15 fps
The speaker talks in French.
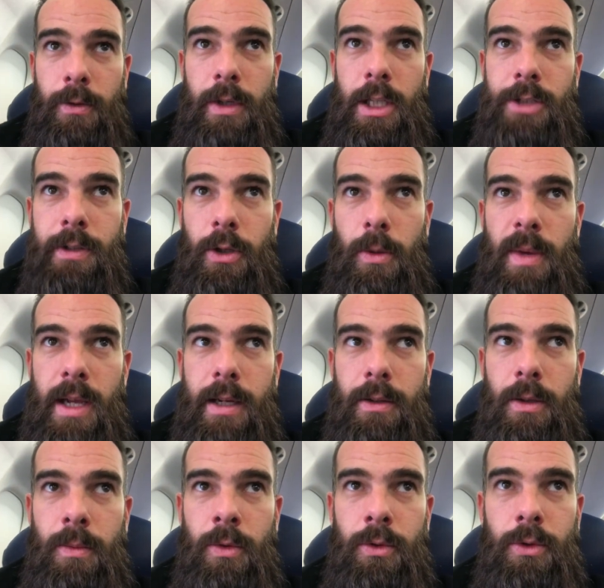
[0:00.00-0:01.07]
Voilà, je viens d'embarquer
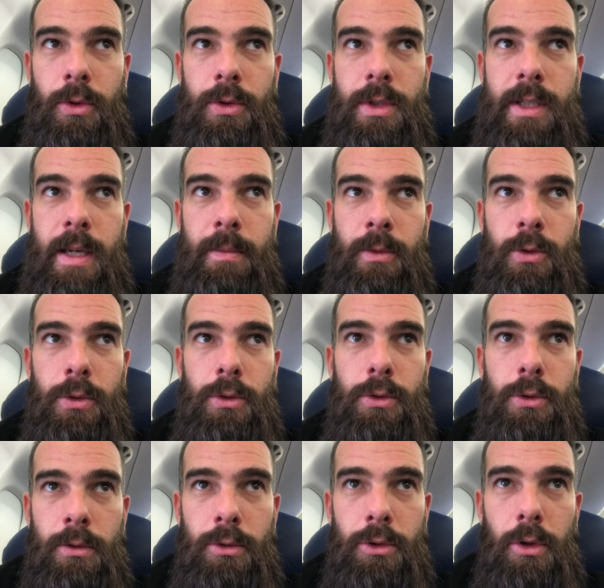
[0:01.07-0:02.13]
dans mon deuxième
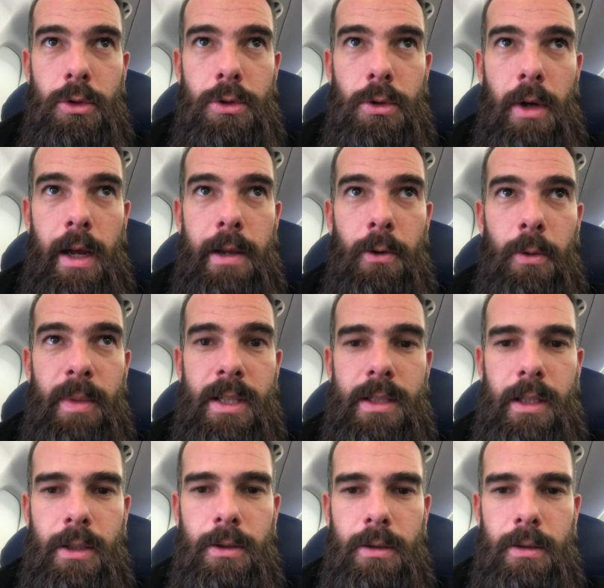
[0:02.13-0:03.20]
coucou, toujours sur
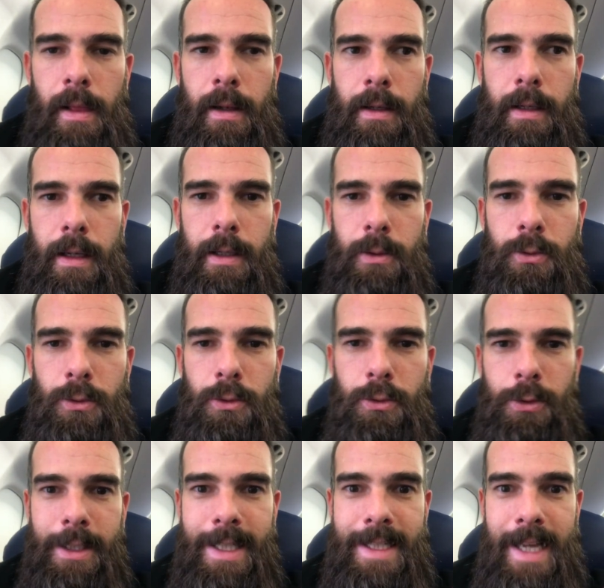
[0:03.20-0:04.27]
Aeromexico, un
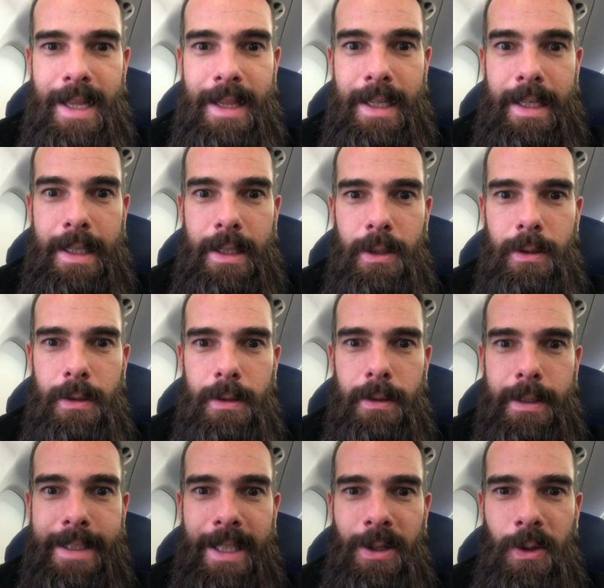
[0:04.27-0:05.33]
coucou des années
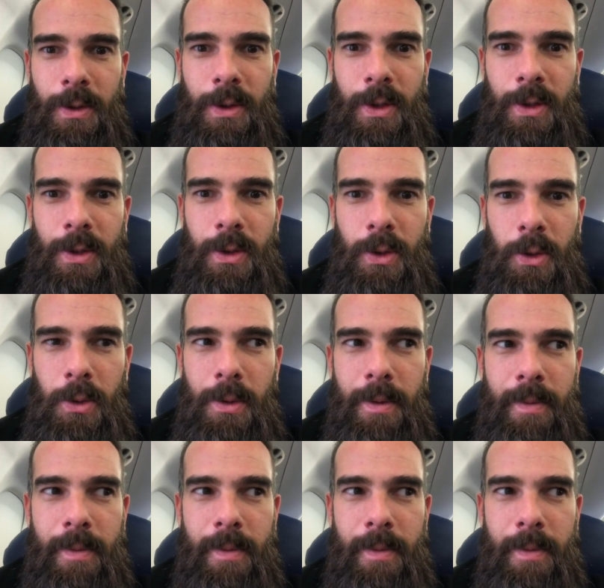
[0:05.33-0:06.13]
42, euh,